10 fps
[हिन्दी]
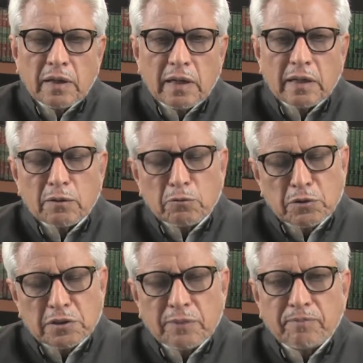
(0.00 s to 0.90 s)
लेकिन
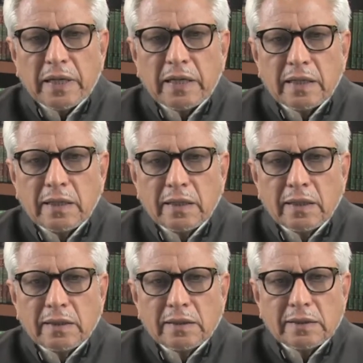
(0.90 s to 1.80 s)
उनसे पहले
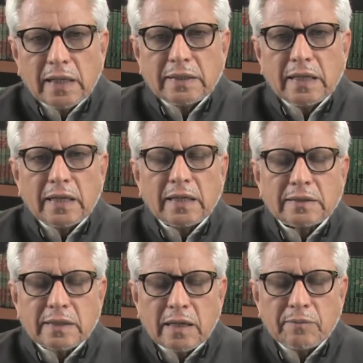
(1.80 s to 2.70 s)

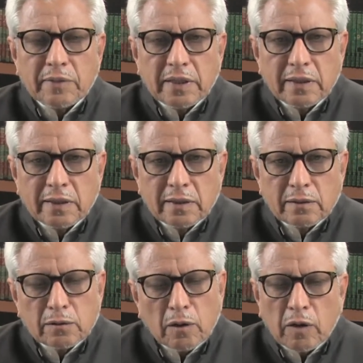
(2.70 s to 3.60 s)
यहियाम ने
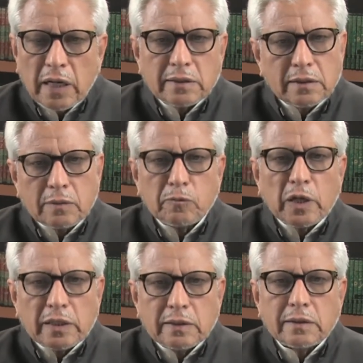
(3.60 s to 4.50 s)
तौराती की
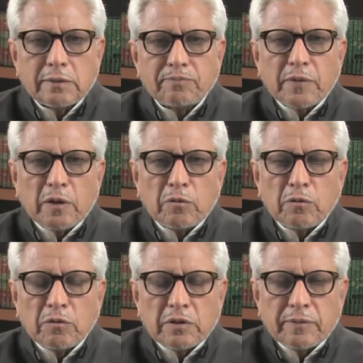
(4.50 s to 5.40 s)
मुनादी की और
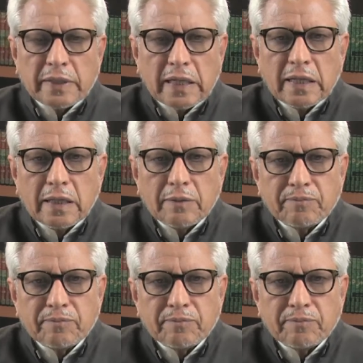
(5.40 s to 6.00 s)
उनको ये बताया